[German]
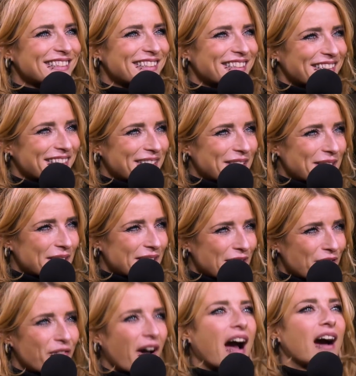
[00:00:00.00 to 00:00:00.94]
diese, diese
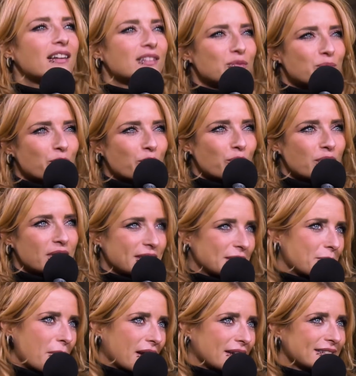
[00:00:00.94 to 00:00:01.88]
Seefahrersymbole.
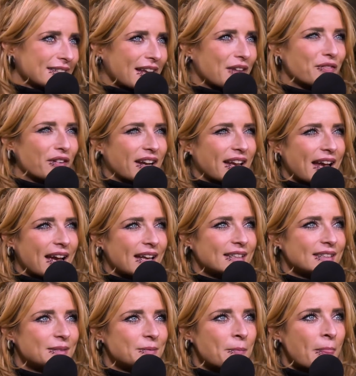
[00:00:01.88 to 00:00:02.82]
Ich mag das einfach
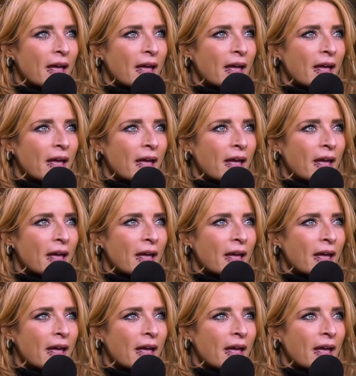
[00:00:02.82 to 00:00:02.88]
gerne.